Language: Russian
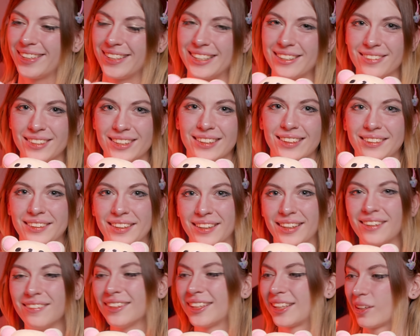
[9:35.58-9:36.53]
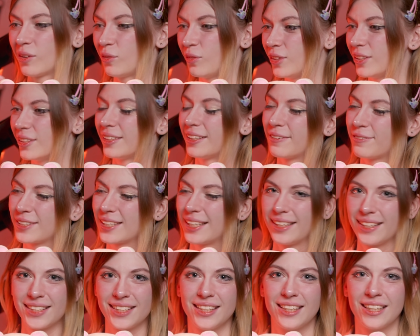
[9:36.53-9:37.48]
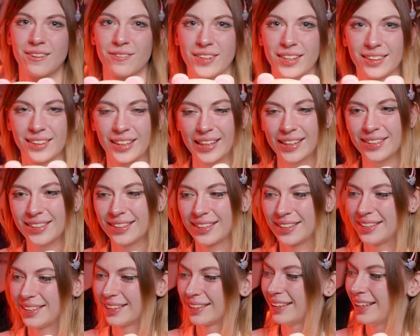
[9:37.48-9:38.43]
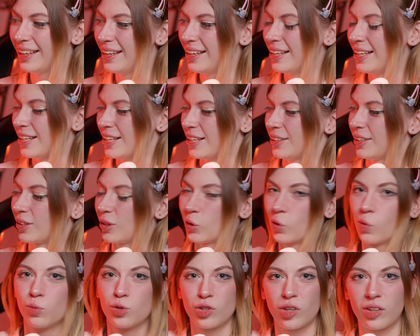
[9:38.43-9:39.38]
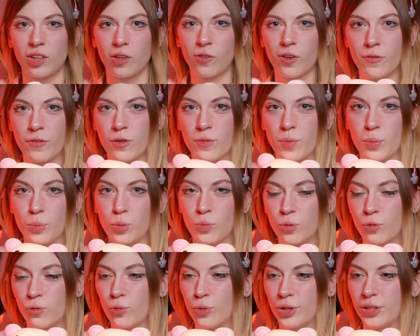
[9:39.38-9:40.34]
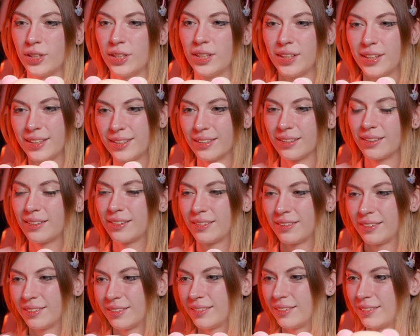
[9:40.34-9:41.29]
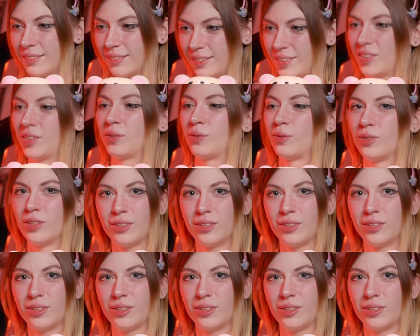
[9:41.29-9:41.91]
делать этот отрывок, я увидела официальный сникер ВКонтакте, где на таком же ретро фоне едет э, вот эта вот